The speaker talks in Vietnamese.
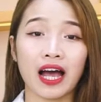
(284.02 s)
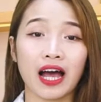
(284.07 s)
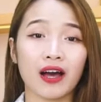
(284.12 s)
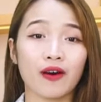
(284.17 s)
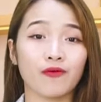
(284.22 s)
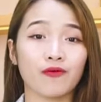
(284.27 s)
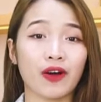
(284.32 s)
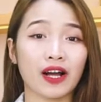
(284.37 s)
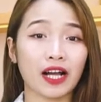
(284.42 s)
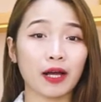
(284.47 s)

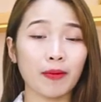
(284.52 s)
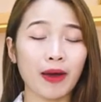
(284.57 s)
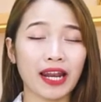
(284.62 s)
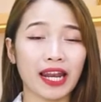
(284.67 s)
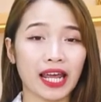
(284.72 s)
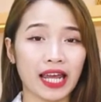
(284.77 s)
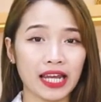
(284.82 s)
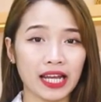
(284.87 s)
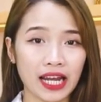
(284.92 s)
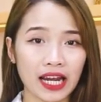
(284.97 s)
À, và các
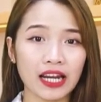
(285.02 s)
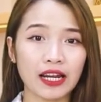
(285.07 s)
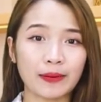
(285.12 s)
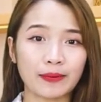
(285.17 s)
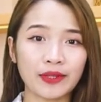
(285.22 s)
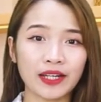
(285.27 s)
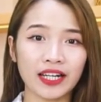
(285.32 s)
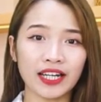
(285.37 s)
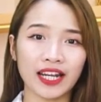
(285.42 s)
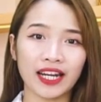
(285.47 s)
bạn hãy ngay
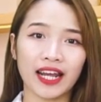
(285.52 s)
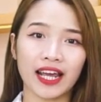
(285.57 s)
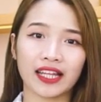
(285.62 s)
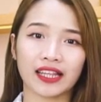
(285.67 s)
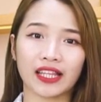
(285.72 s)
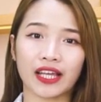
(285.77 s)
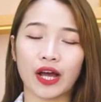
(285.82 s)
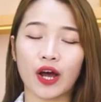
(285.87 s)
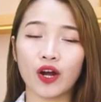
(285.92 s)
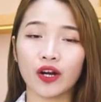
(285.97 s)
lập tức liên
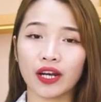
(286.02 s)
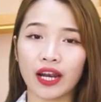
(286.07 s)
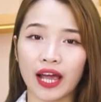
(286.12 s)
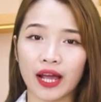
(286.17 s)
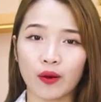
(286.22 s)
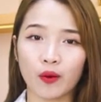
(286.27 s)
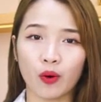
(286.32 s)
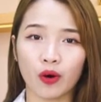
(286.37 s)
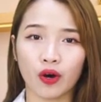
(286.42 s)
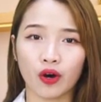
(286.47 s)
hệ tới
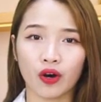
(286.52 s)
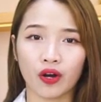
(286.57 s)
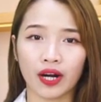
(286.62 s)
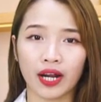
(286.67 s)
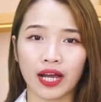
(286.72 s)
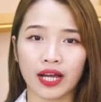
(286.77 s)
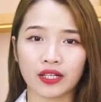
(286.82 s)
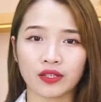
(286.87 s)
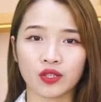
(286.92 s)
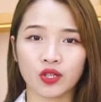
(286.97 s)
hotline của
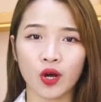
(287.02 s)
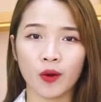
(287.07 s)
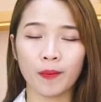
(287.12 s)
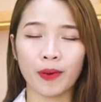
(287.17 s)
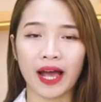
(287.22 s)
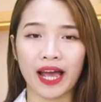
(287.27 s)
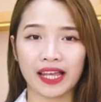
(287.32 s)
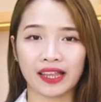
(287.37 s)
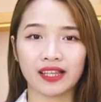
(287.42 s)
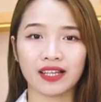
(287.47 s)
Korea Shop
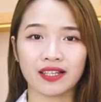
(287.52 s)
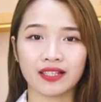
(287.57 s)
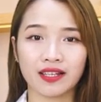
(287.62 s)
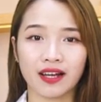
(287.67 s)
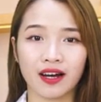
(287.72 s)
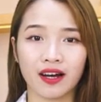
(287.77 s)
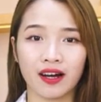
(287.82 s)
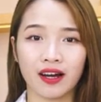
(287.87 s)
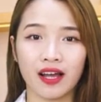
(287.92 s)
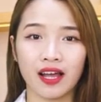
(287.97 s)
24
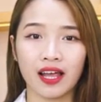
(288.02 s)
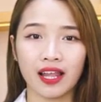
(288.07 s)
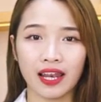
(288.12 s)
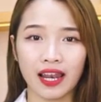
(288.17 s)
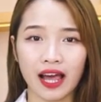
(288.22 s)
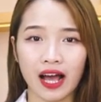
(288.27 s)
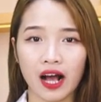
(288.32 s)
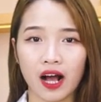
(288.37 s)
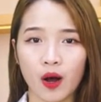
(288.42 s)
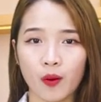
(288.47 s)
giờ
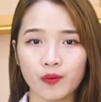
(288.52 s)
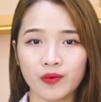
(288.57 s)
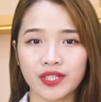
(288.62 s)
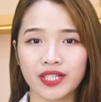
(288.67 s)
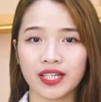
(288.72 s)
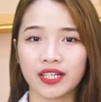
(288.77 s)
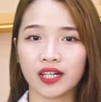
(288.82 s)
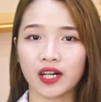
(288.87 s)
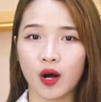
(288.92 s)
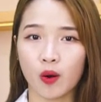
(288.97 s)
là
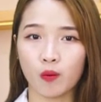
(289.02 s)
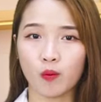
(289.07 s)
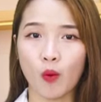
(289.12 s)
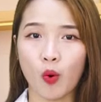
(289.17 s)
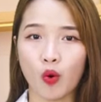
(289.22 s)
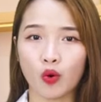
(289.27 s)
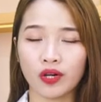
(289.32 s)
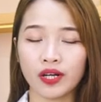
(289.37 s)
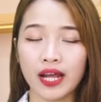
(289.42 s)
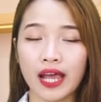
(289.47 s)

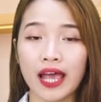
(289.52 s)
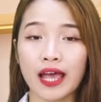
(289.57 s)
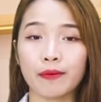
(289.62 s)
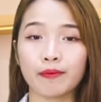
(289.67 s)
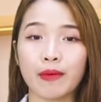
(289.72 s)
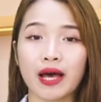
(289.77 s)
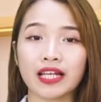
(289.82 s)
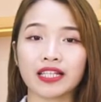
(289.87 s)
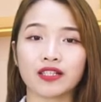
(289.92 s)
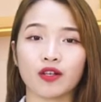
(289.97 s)
0904
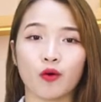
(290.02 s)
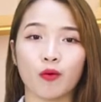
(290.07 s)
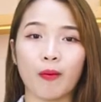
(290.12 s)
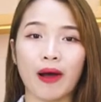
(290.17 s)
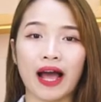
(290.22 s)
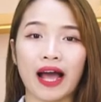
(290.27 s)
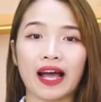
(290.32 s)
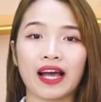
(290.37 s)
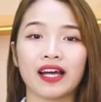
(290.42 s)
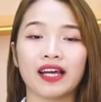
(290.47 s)

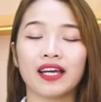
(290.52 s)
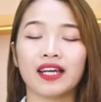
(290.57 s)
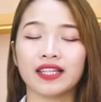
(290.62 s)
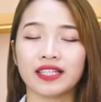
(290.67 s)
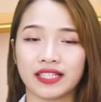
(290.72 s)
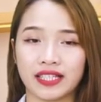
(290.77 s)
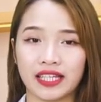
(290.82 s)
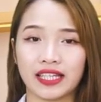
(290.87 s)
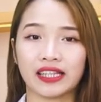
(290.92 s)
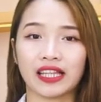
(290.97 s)
363
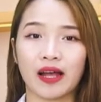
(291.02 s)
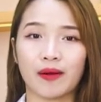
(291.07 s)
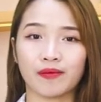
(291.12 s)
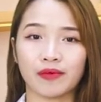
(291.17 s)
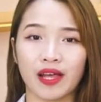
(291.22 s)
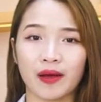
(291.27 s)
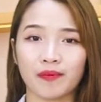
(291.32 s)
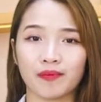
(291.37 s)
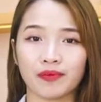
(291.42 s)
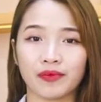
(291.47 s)

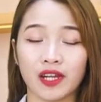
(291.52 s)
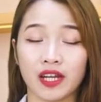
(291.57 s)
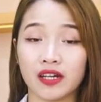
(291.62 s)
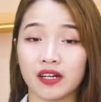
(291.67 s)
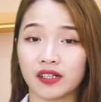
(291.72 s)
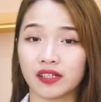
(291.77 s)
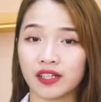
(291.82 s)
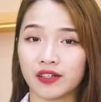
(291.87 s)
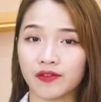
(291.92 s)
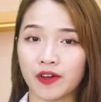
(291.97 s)
985 để
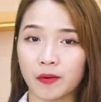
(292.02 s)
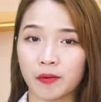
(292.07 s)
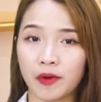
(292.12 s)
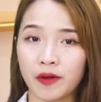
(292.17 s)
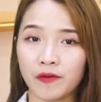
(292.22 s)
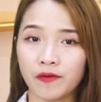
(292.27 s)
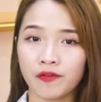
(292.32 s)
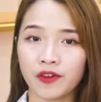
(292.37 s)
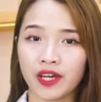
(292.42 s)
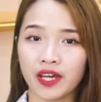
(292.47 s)
được tư vấn
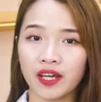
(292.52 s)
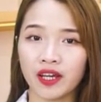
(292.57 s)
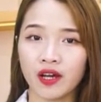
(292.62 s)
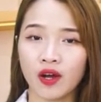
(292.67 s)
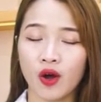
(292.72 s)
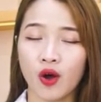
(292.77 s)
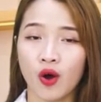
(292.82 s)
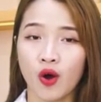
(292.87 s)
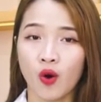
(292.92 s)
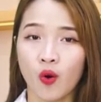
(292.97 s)
miễn phí.
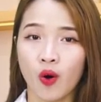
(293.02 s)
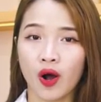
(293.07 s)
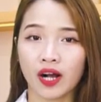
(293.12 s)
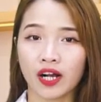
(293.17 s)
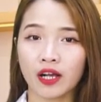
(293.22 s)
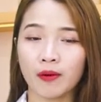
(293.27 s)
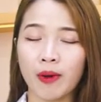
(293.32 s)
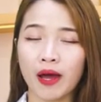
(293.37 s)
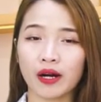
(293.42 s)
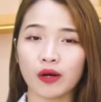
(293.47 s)

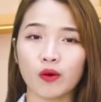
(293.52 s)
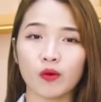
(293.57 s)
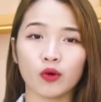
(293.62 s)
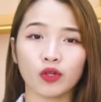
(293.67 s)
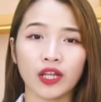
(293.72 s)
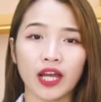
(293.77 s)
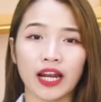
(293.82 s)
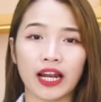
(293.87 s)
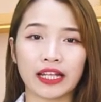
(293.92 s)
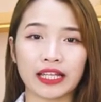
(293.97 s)
Hoặc các bạn cũng
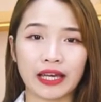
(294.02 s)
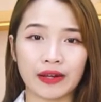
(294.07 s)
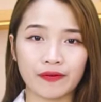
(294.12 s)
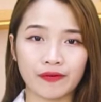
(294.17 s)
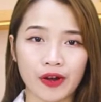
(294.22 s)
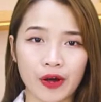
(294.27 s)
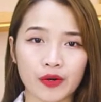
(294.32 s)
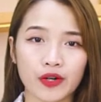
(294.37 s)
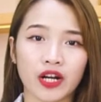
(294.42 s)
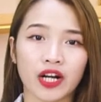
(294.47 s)
có thể là
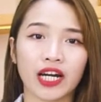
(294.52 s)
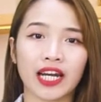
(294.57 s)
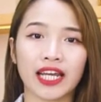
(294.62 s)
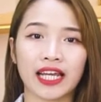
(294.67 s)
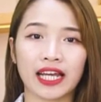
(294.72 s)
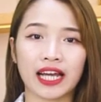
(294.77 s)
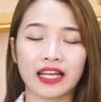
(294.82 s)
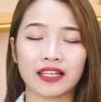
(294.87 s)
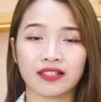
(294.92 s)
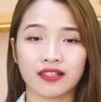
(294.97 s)
nhấn vào đường
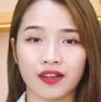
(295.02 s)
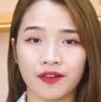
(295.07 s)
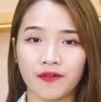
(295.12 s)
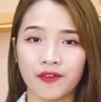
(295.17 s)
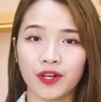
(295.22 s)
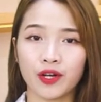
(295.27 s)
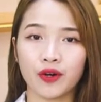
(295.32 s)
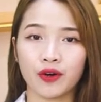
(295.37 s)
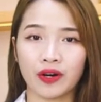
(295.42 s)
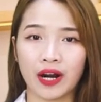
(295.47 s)
link ngay dưới
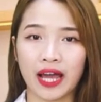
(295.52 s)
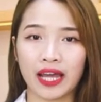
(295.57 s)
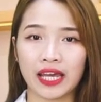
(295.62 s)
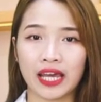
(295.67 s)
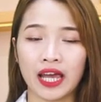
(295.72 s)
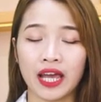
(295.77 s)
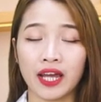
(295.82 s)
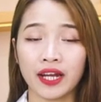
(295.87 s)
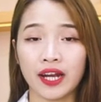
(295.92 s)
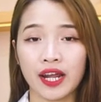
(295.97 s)
video này
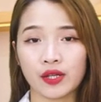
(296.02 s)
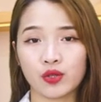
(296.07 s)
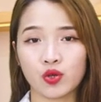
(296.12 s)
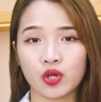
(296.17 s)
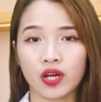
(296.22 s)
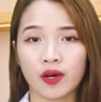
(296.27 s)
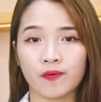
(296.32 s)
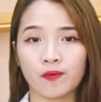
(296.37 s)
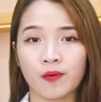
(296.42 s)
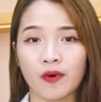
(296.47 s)
để
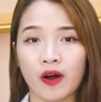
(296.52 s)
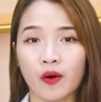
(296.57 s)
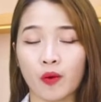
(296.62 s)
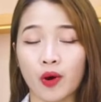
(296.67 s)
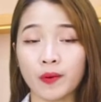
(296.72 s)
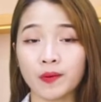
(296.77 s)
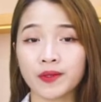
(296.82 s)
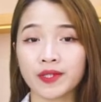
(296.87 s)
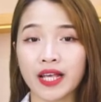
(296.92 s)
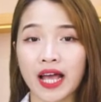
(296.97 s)
truy cập vào
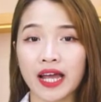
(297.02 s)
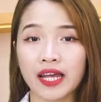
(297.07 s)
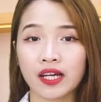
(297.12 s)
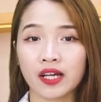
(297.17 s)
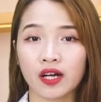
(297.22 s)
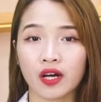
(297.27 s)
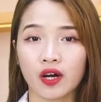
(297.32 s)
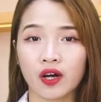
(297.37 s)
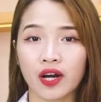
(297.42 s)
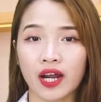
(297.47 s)
website
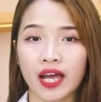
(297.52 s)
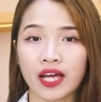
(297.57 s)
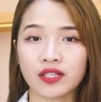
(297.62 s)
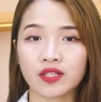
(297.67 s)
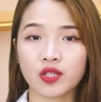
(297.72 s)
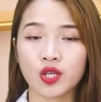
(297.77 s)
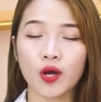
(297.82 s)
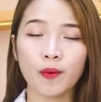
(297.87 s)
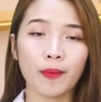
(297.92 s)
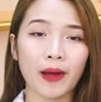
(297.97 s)

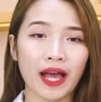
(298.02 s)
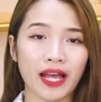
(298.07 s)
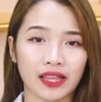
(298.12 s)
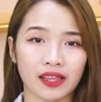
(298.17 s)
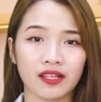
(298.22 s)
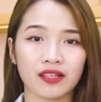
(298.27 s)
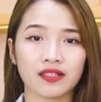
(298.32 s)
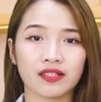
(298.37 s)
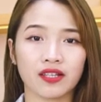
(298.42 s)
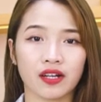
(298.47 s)
koreashop
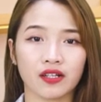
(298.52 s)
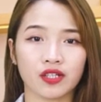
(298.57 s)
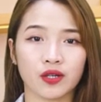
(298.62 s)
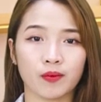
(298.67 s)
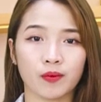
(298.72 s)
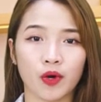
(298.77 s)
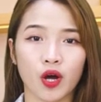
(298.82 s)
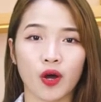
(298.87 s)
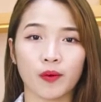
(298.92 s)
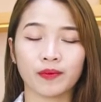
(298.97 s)
24
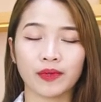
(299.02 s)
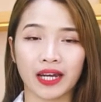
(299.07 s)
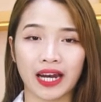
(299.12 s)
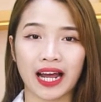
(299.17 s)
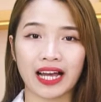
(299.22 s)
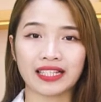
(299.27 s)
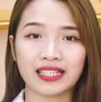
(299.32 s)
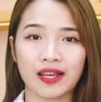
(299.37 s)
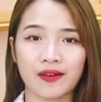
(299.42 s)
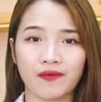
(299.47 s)
h com đặt
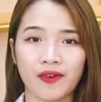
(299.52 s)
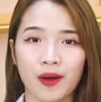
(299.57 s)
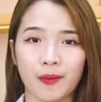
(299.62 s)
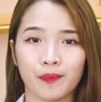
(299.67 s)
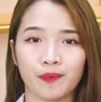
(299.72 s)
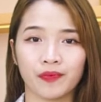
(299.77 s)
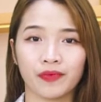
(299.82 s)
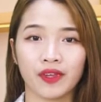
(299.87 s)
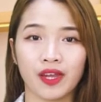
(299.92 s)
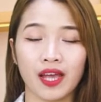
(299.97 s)
hàng sản
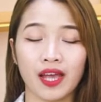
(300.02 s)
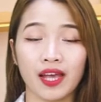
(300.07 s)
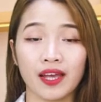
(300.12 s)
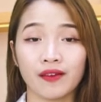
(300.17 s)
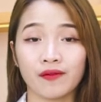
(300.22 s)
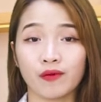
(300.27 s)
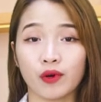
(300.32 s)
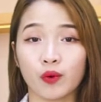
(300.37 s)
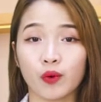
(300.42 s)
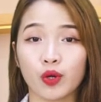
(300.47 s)
phẩm.
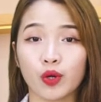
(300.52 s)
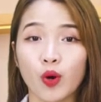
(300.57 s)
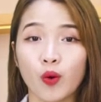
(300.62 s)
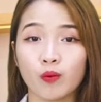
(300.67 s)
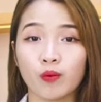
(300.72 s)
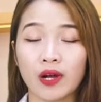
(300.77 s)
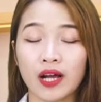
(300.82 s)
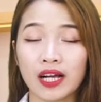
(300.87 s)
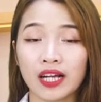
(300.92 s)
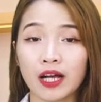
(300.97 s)
Và cuối
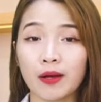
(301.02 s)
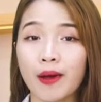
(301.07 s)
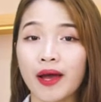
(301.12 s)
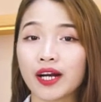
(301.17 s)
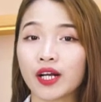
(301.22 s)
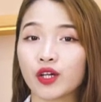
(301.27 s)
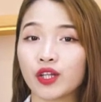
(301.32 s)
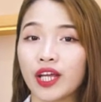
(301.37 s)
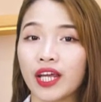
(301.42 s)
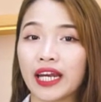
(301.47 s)
cùng, các
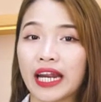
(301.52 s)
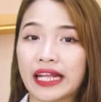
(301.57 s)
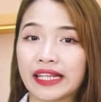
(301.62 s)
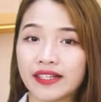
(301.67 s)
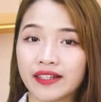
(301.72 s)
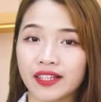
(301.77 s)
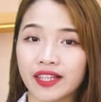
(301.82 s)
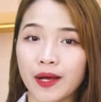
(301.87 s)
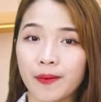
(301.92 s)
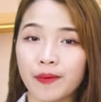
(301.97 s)
bạn có thể đến trực